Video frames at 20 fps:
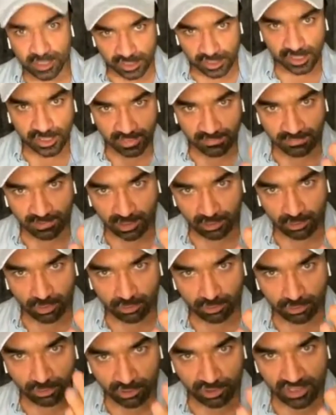शर्म
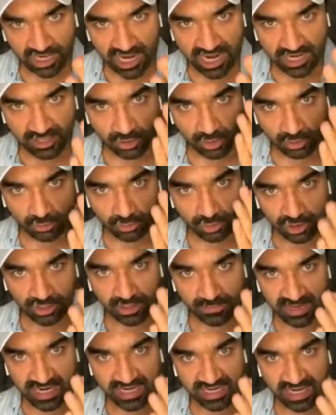करो कुछ लाइक और कुछ
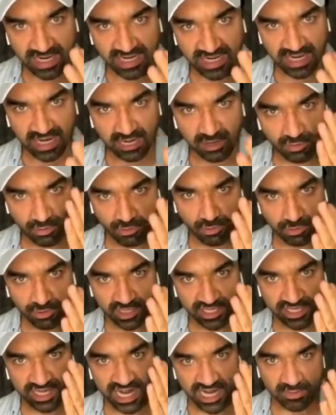कमेंट के लिए लोगों
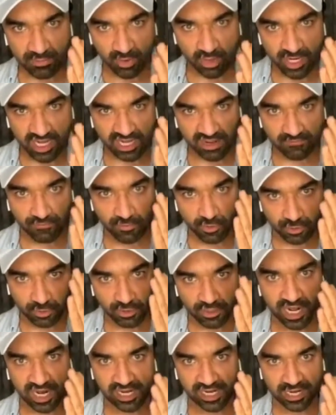की डेड बॉडी के
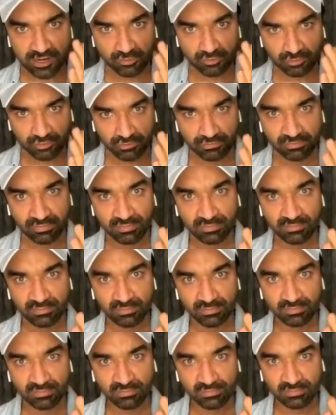फोटो डाल रहे हो तुम
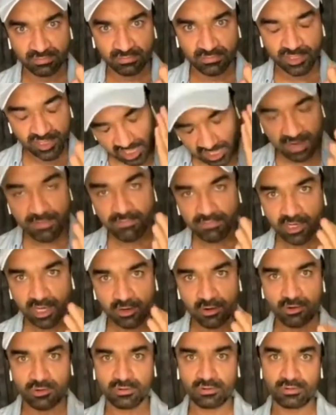शर्म
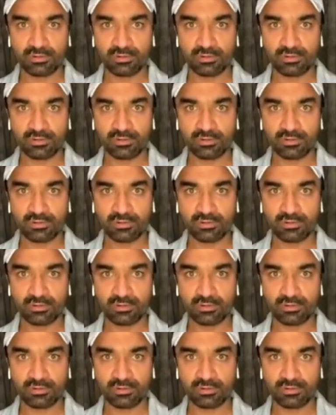करो